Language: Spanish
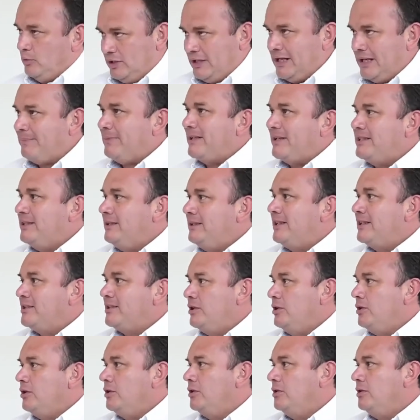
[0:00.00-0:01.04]
pues,
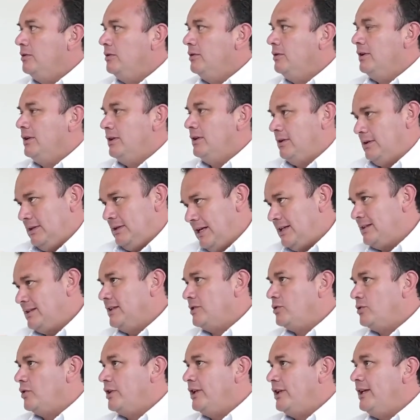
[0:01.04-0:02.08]
capacitación,
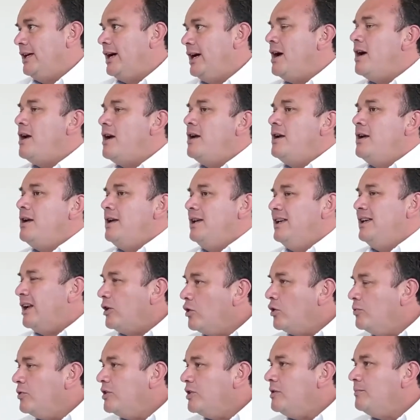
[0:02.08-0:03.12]
asesoría y
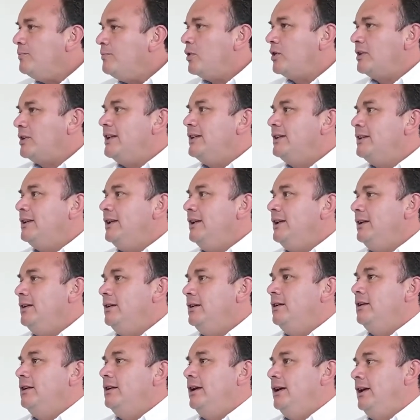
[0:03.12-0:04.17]
algo muy importante,
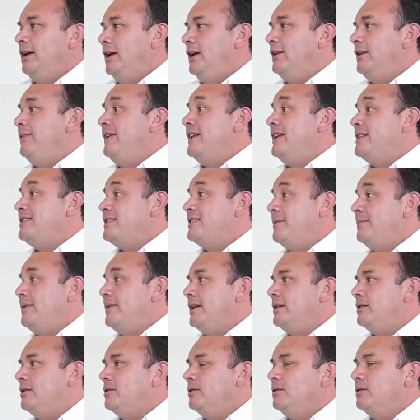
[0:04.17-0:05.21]
el
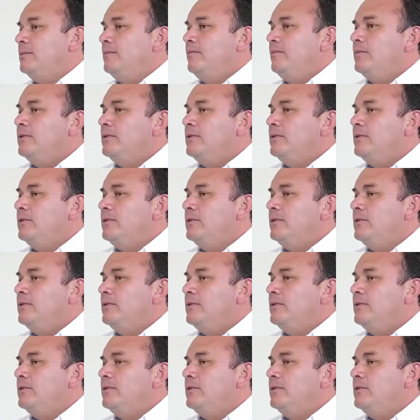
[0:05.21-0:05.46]
financiamiento.